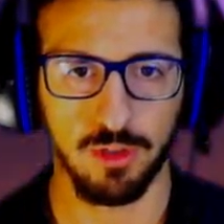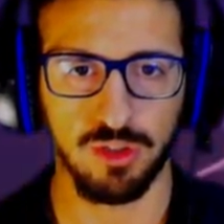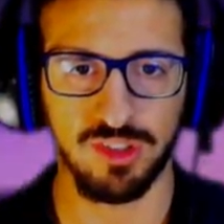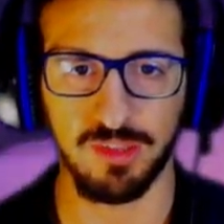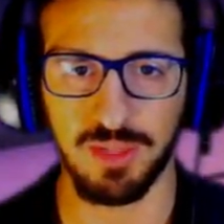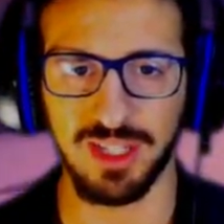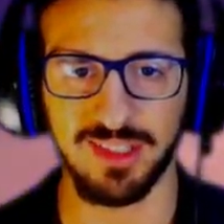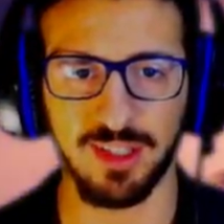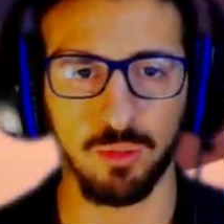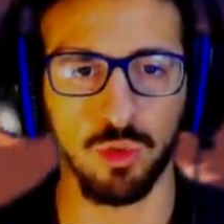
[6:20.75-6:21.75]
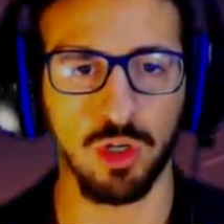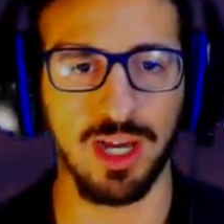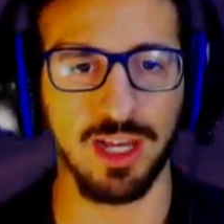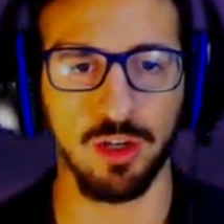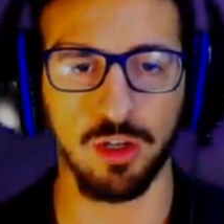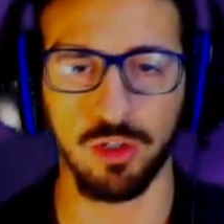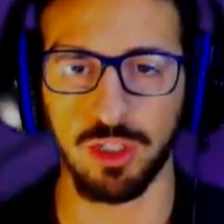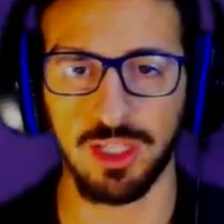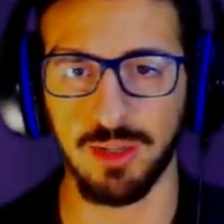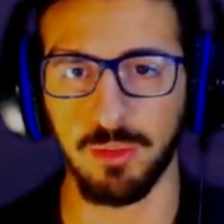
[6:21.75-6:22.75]
Così se mi alza il muro... Ah no, noi
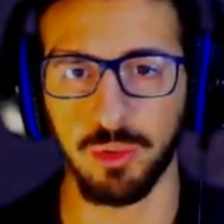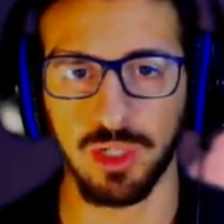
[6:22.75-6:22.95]
gli diamo più